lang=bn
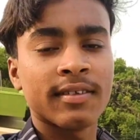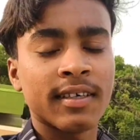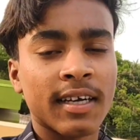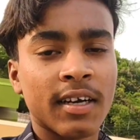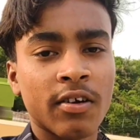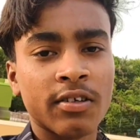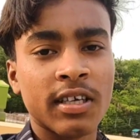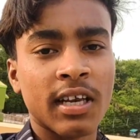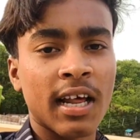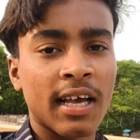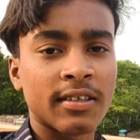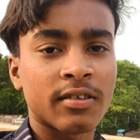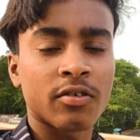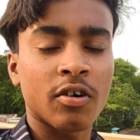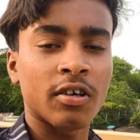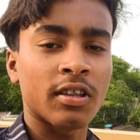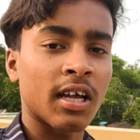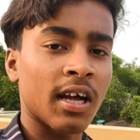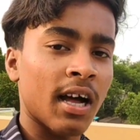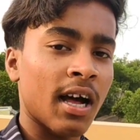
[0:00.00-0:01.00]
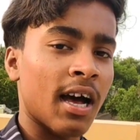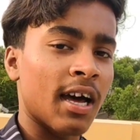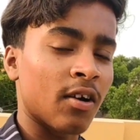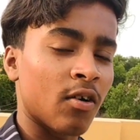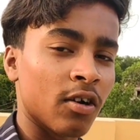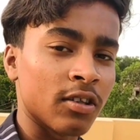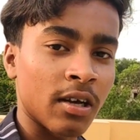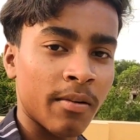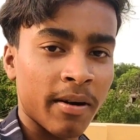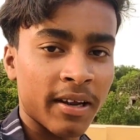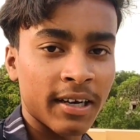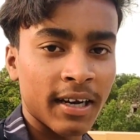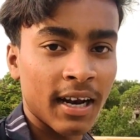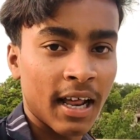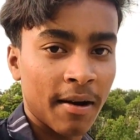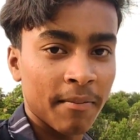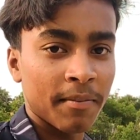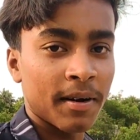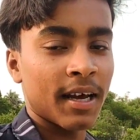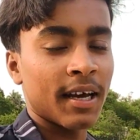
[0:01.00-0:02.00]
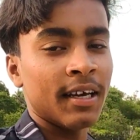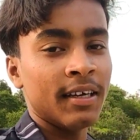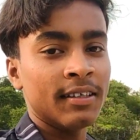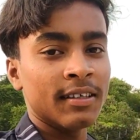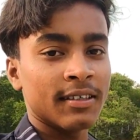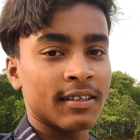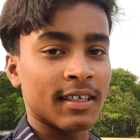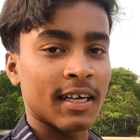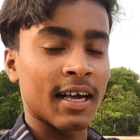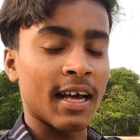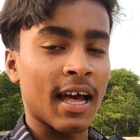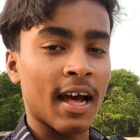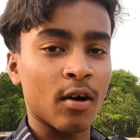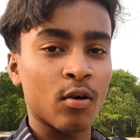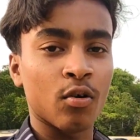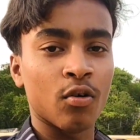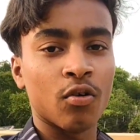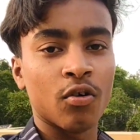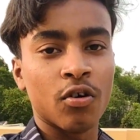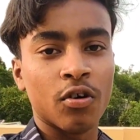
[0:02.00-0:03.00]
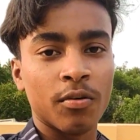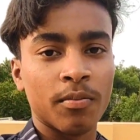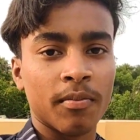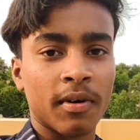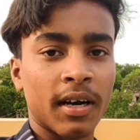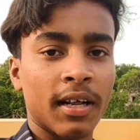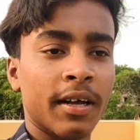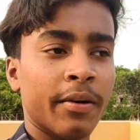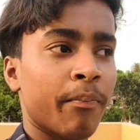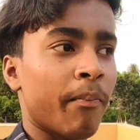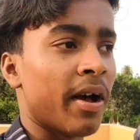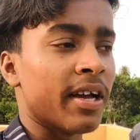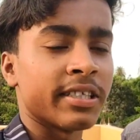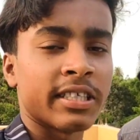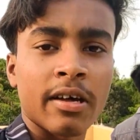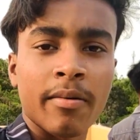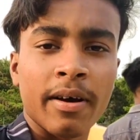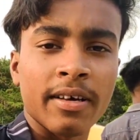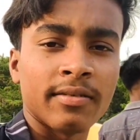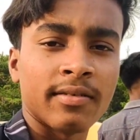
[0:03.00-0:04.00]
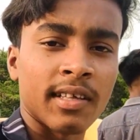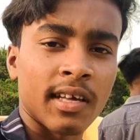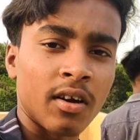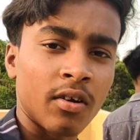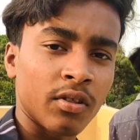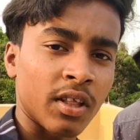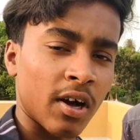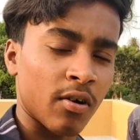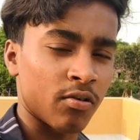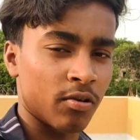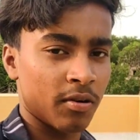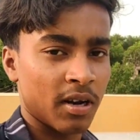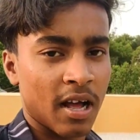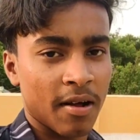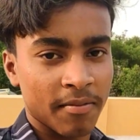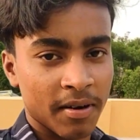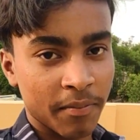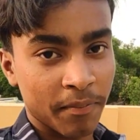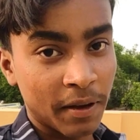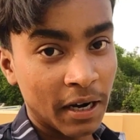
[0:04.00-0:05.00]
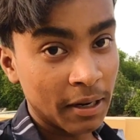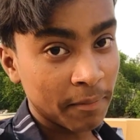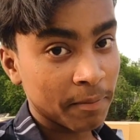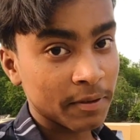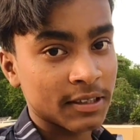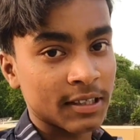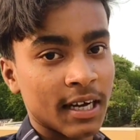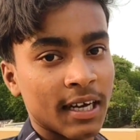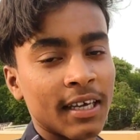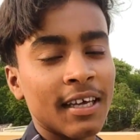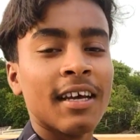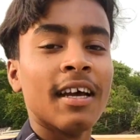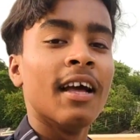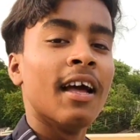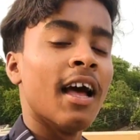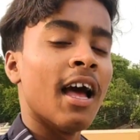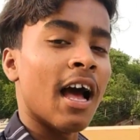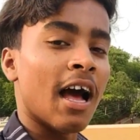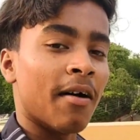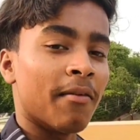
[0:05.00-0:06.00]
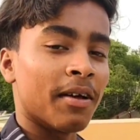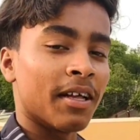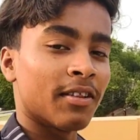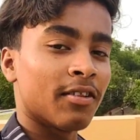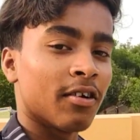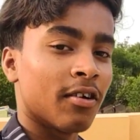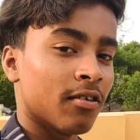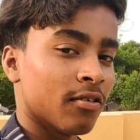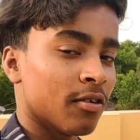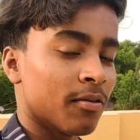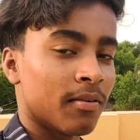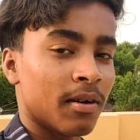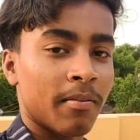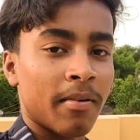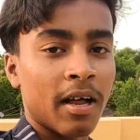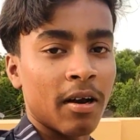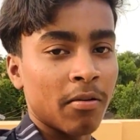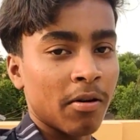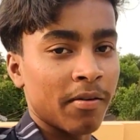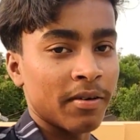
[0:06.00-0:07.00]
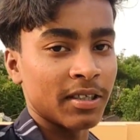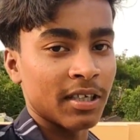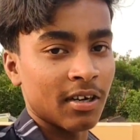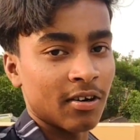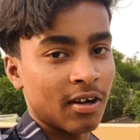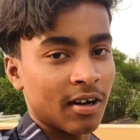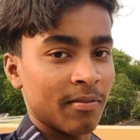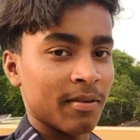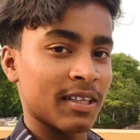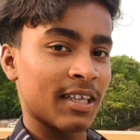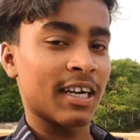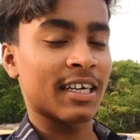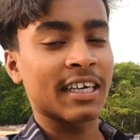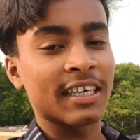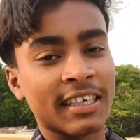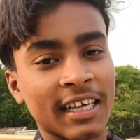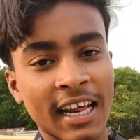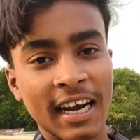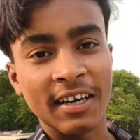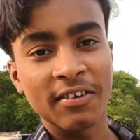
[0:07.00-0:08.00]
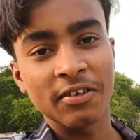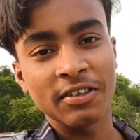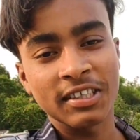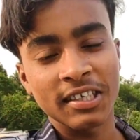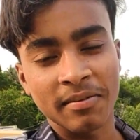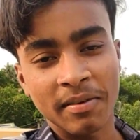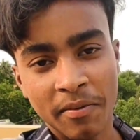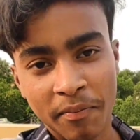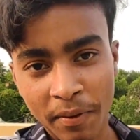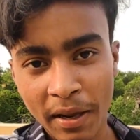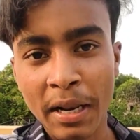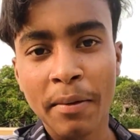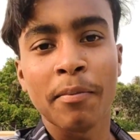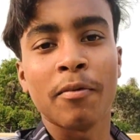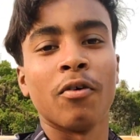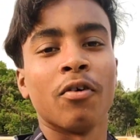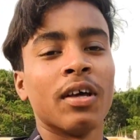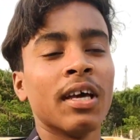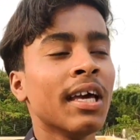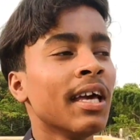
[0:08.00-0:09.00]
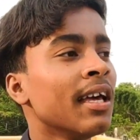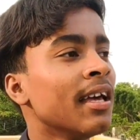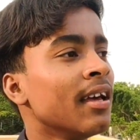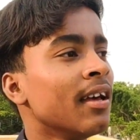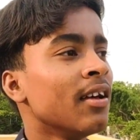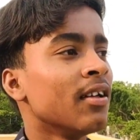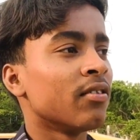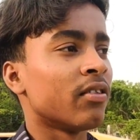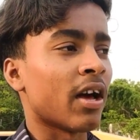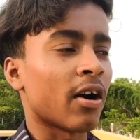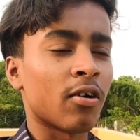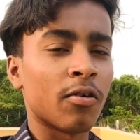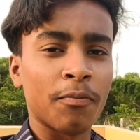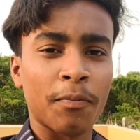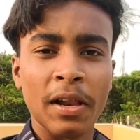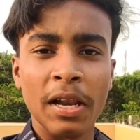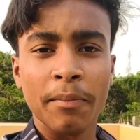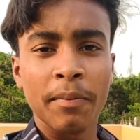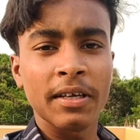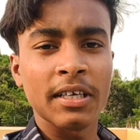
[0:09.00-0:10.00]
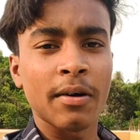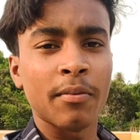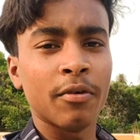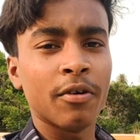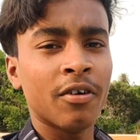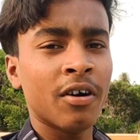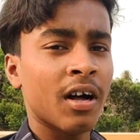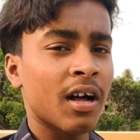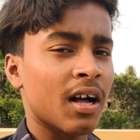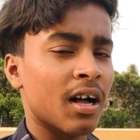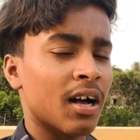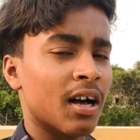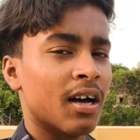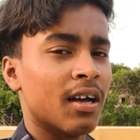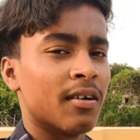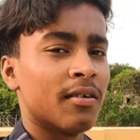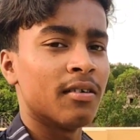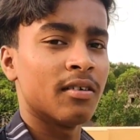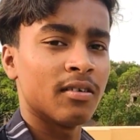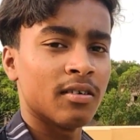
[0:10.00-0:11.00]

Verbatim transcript: যেটা হচ্ছে লাস্ট কথা আর কথা বাড়িয়ে লাভ নাই যে এখন মানে পাঁচটা বাজতে এলো তো এখন আমরা ফিলিপ যাই আমরা তো তোমরা ভালোভাবে জানো আমাদের একটা ট্যালেন্ট হচ্ছে আমরা ফিলিপ করি তো এখন ফিলিপে যাব আর